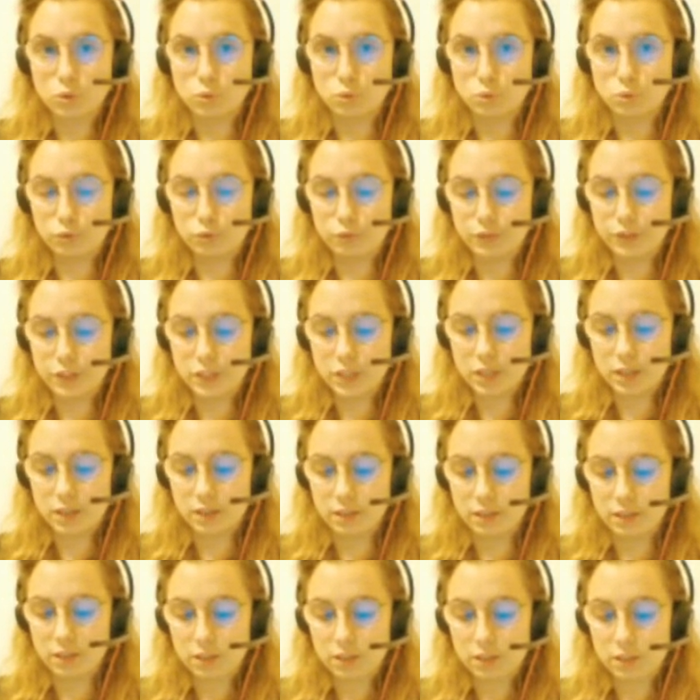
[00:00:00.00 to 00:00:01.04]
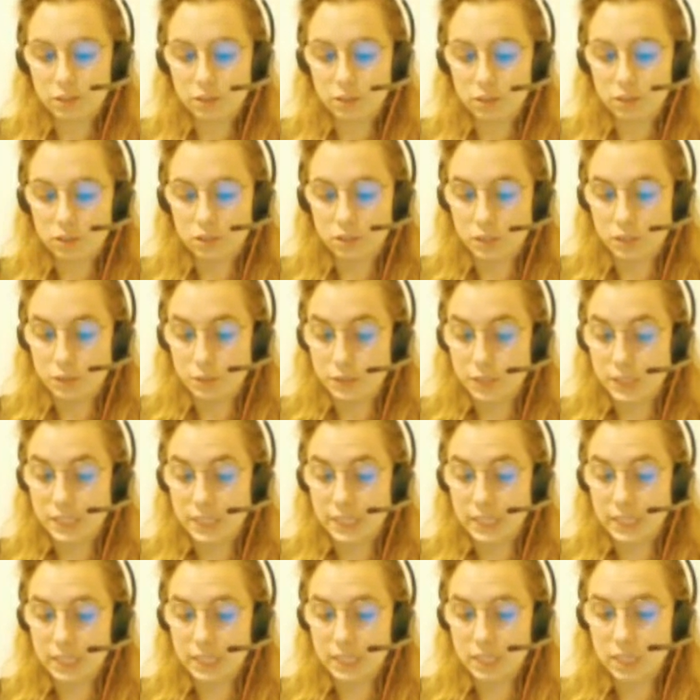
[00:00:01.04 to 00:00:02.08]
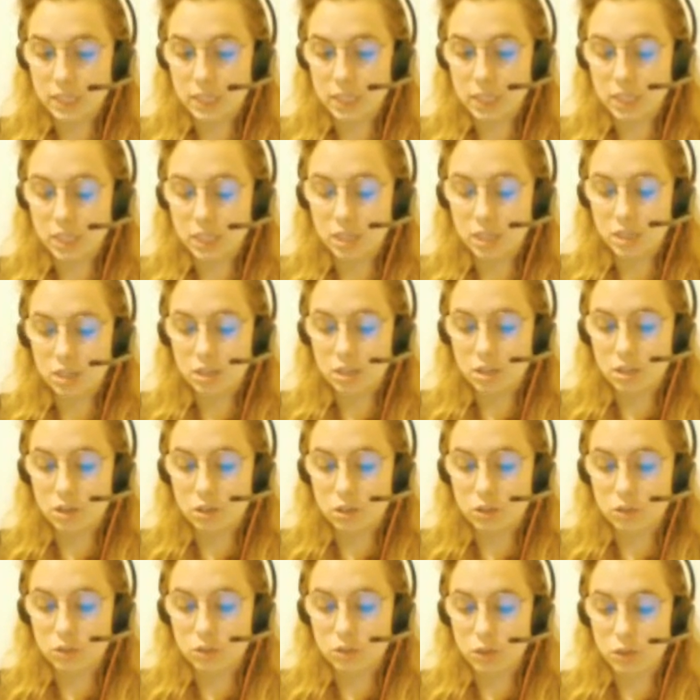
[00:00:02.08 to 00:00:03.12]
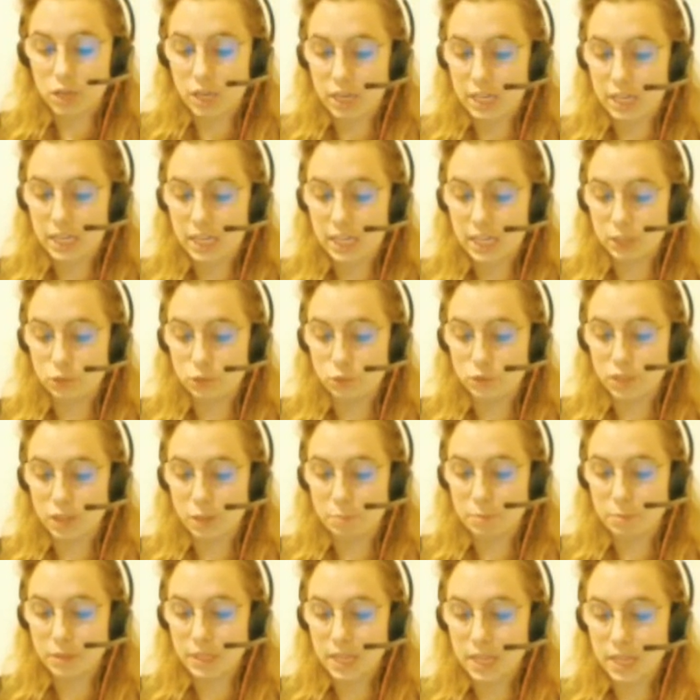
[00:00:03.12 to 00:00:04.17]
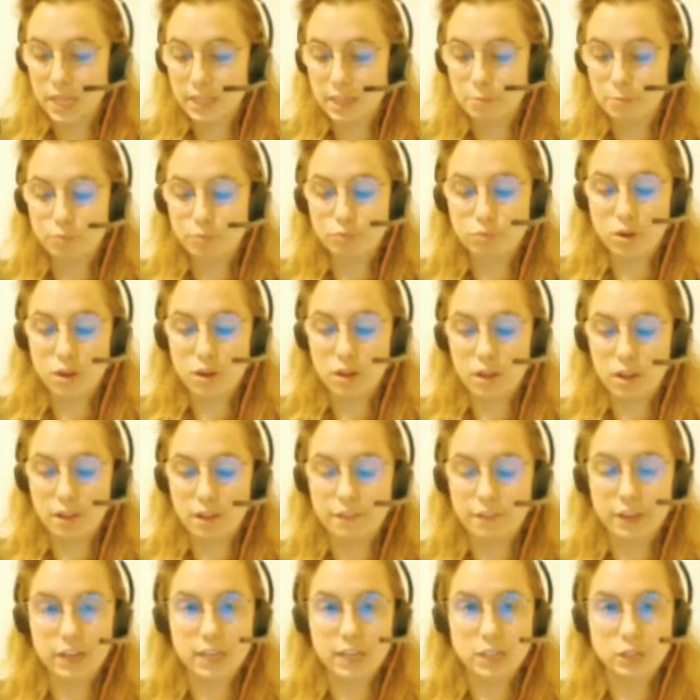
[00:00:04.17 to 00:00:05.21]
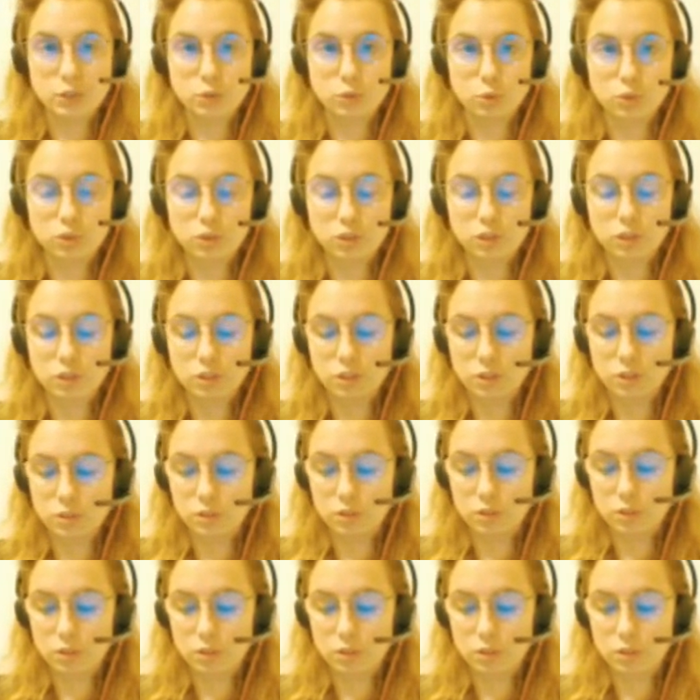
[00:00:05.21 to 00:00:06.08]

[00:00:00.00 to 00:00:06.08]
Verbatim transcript: D'où vient, lui dit-il, que la clé du cabinet n'est point avec les autres